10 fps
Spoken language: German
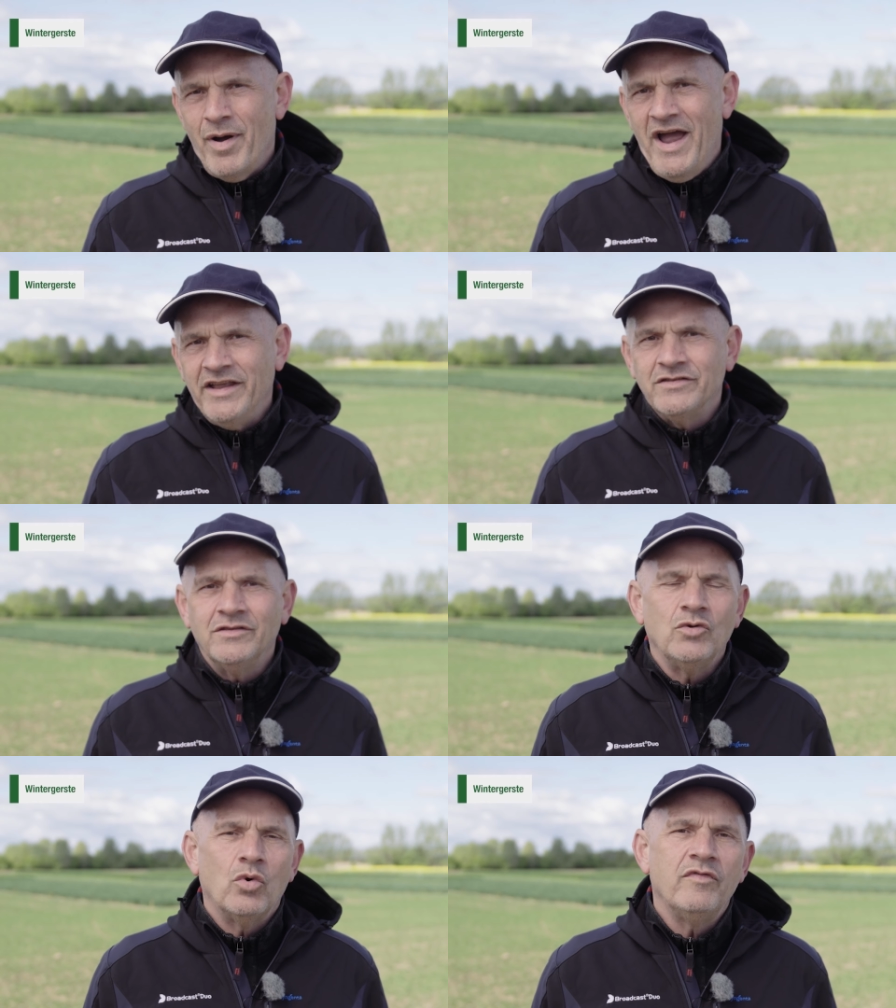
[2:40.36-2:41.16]

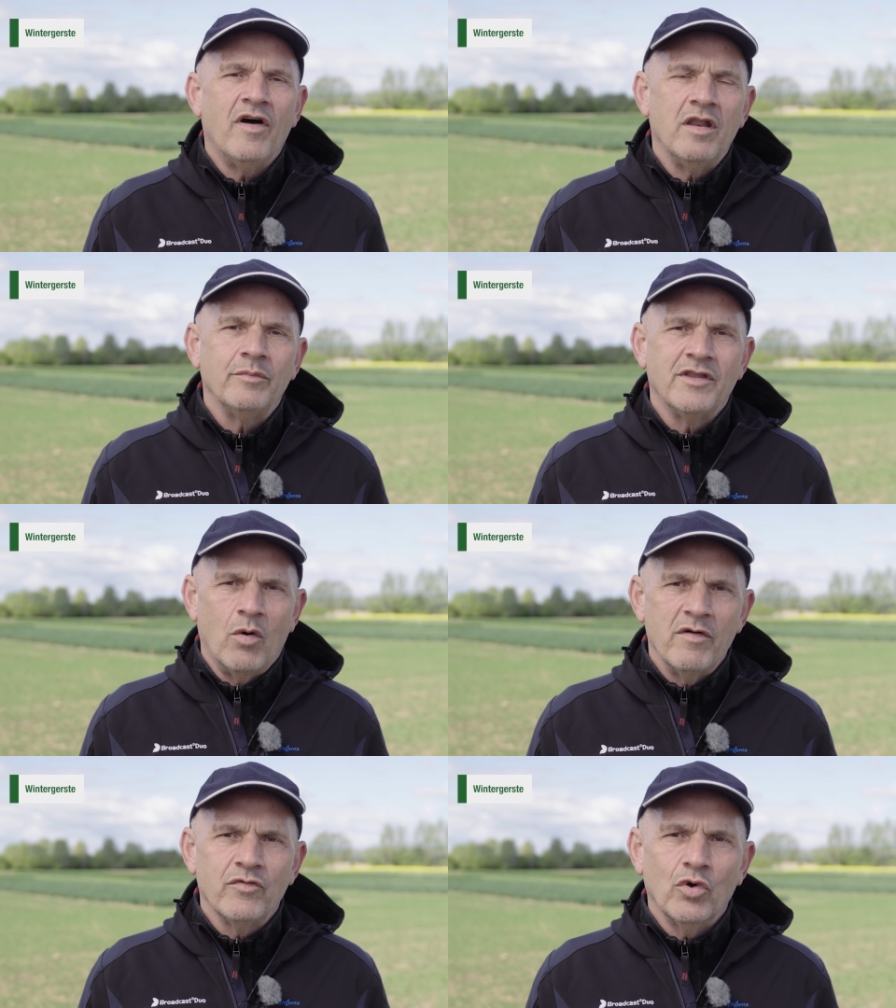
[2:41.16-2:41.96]
Breiten und vor allem
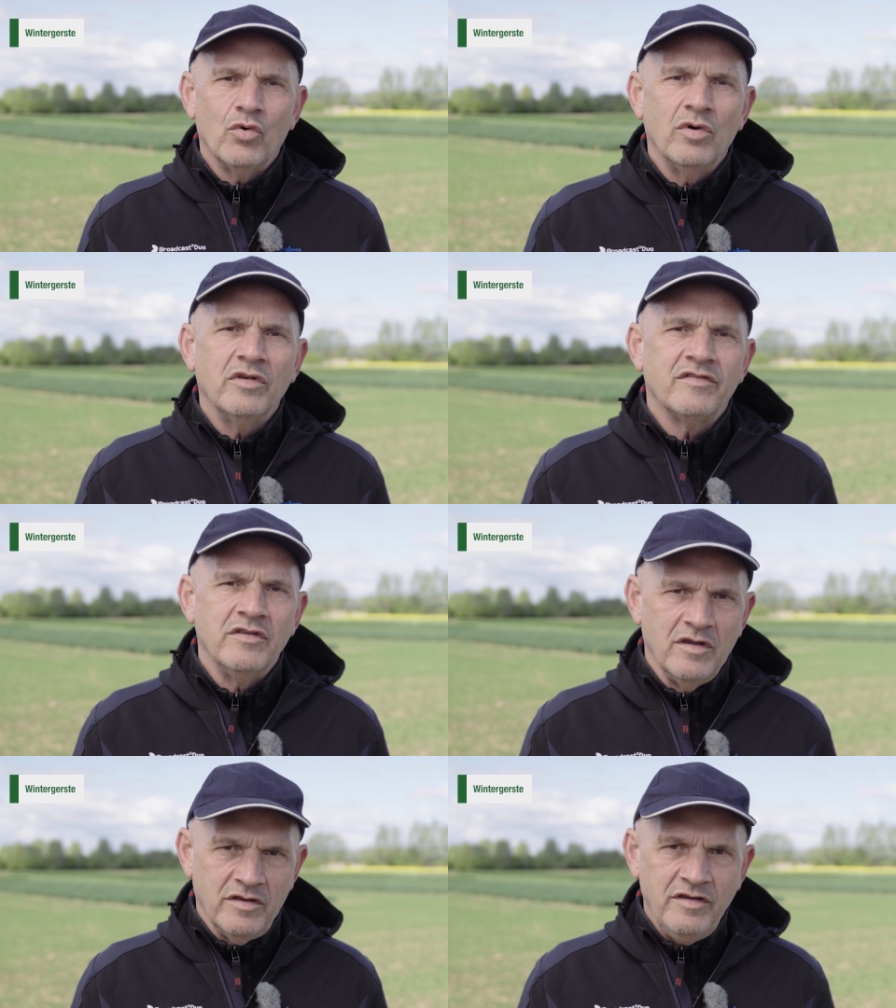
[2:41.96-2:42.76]
Dauerwirkung
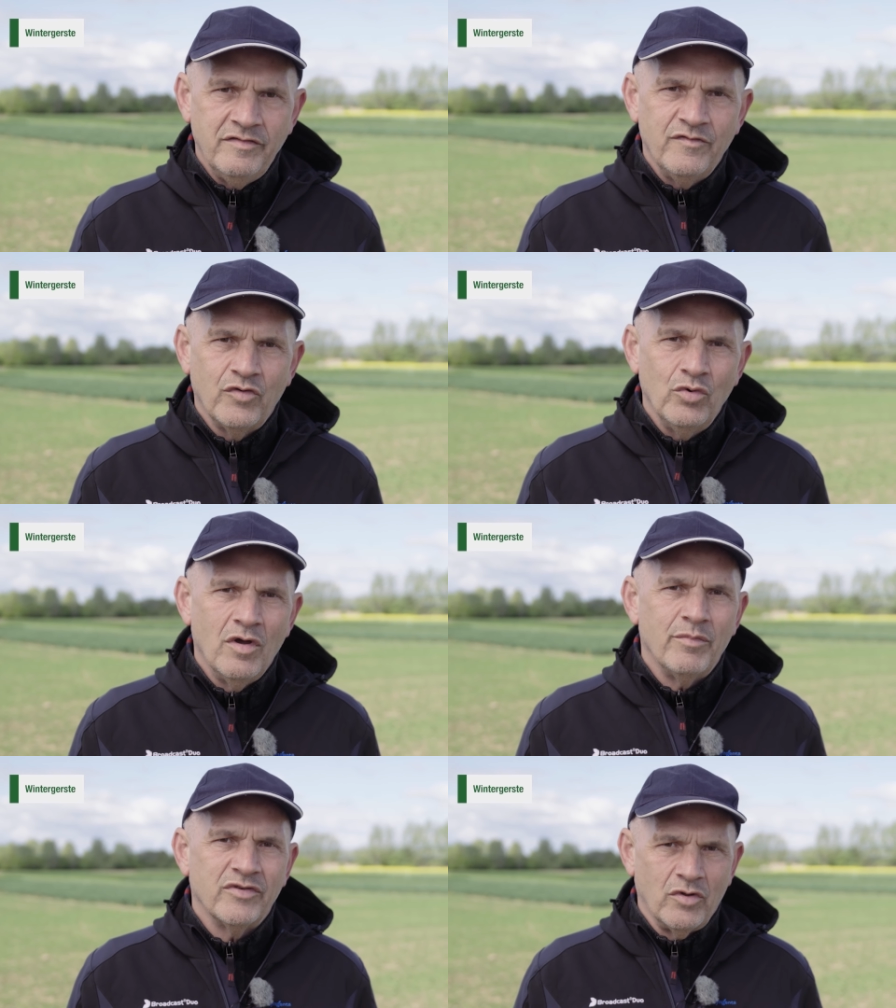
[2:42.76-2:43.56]
sind in diesem
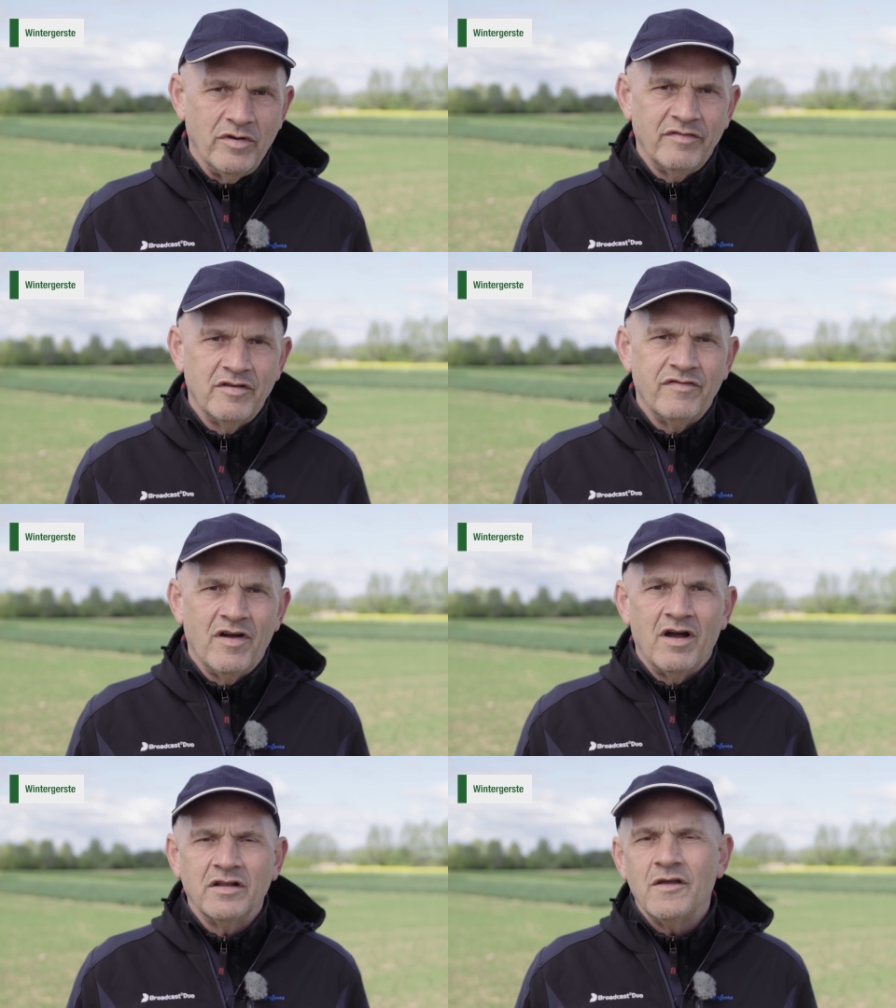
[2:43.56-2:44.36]
Frühjahr besonders
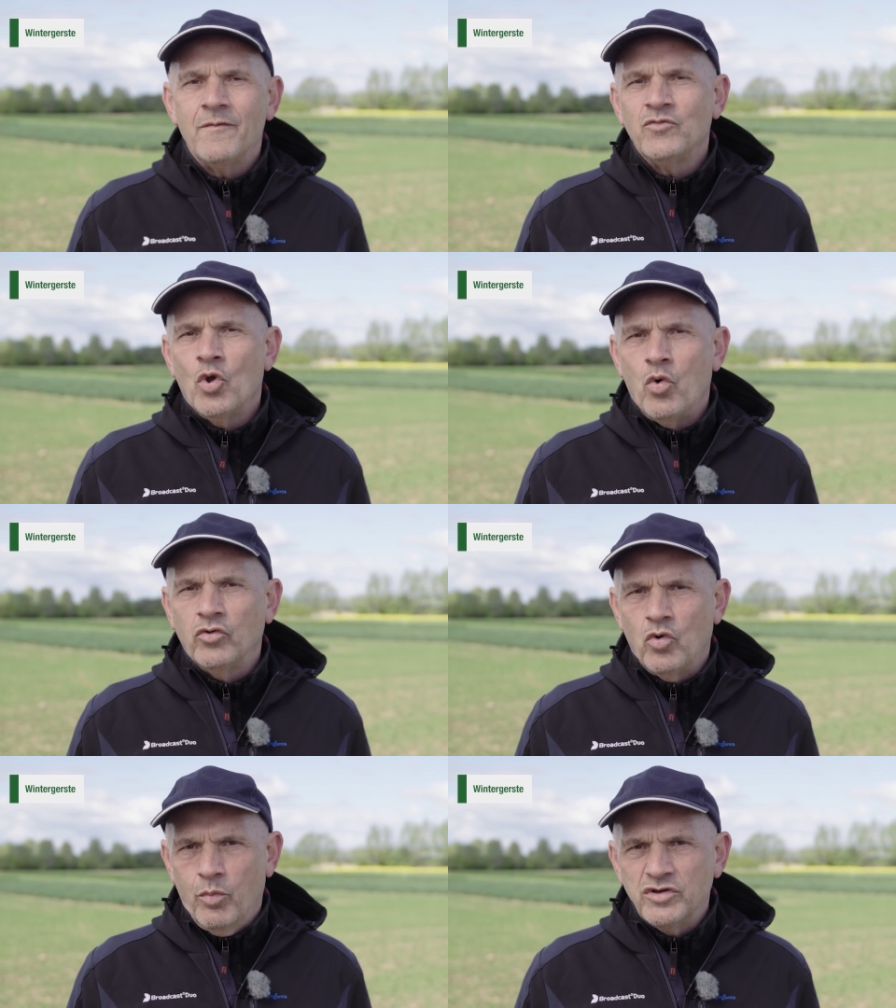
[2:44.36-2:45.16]
gefragt
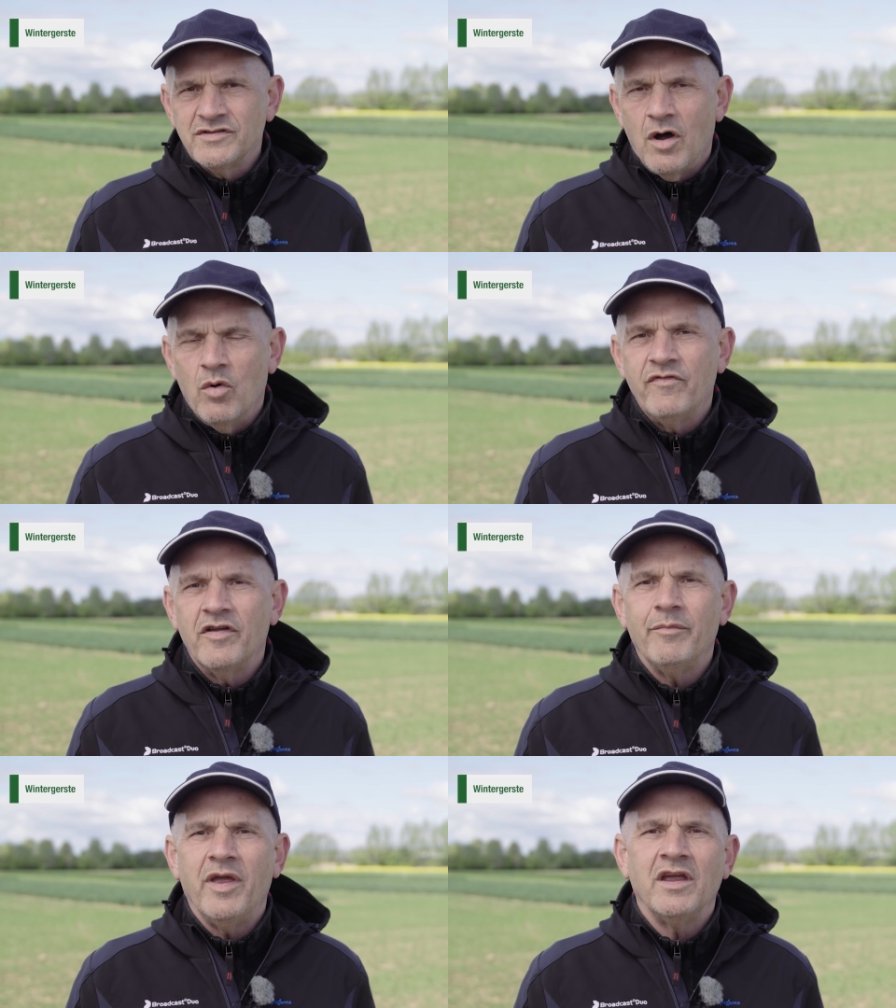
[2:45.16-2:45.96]
und robuste
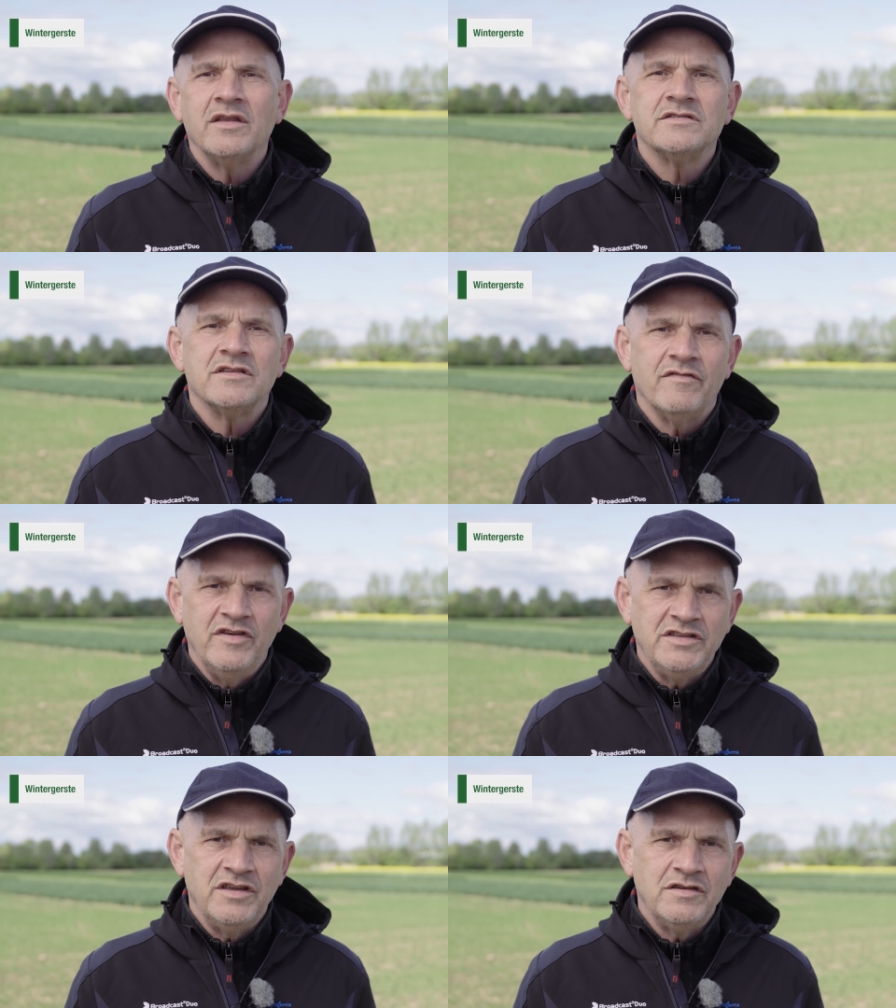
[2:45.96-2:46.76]
Aufwandmengen sind
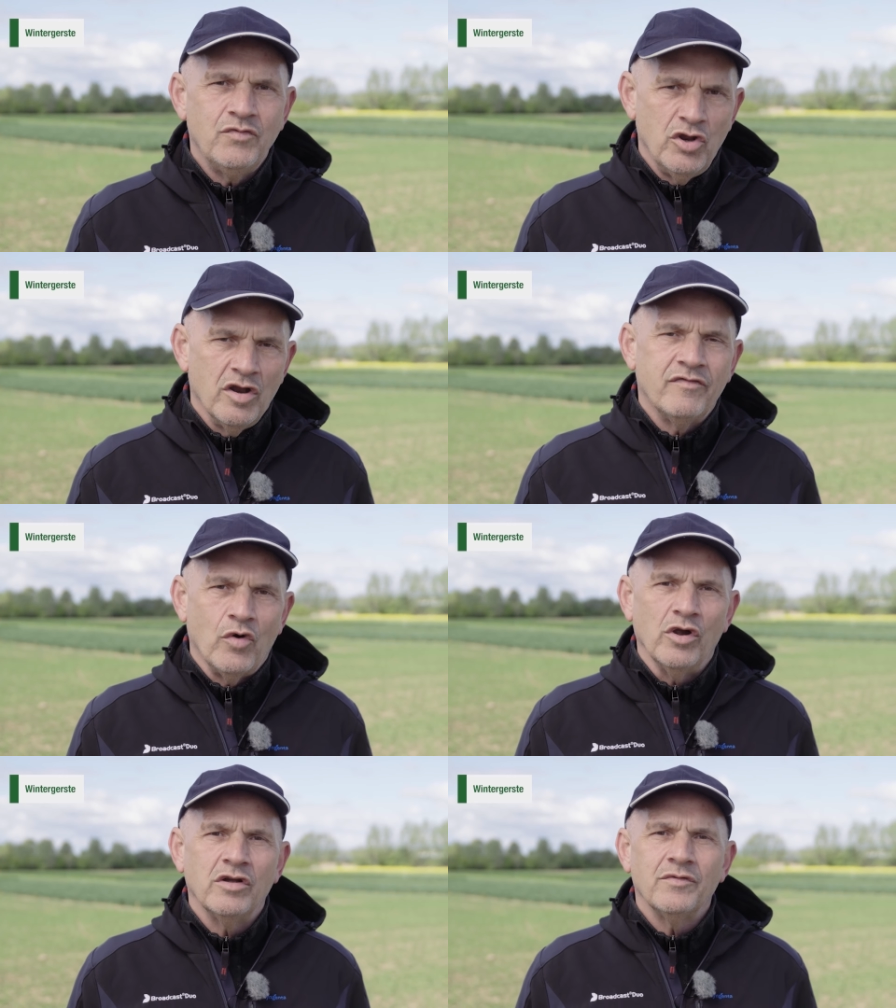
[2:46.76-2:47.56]
wichtig für den Erfolg.